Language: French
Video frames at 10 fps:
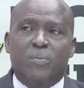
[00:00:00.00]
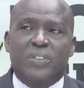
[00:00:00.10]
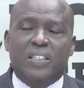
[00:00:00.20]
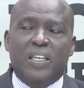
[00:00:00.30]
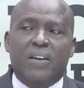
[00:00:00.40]

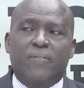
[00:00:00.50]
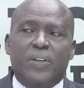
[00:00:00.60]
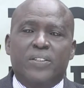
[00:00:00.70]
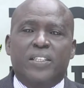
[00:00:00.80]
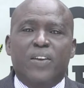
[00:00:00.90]
mais c'est
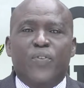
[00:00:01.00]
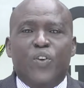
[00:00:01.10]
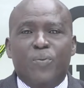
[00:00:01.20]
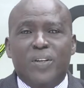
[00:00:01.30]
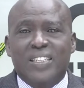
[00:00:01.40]
un,
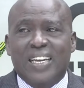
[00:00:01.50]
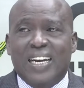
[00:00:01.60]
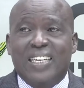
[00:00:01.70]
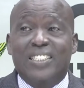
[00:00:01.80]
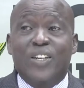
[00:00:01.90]
phénomène qui
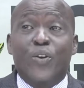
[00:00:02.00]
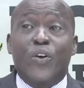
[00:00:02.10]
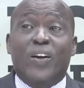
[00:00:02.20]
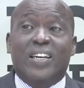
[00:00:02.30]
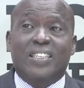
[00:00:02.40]
est
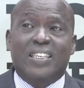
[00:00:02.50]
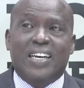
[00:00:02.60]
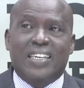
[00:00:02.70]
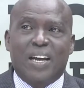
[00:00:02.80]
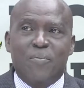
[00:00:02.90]
antérieur à cette
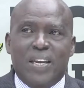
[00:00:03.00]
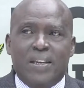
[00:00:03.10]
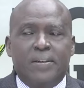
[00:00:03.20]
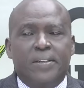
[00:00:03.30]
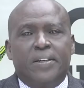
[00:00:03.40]
date-là, mais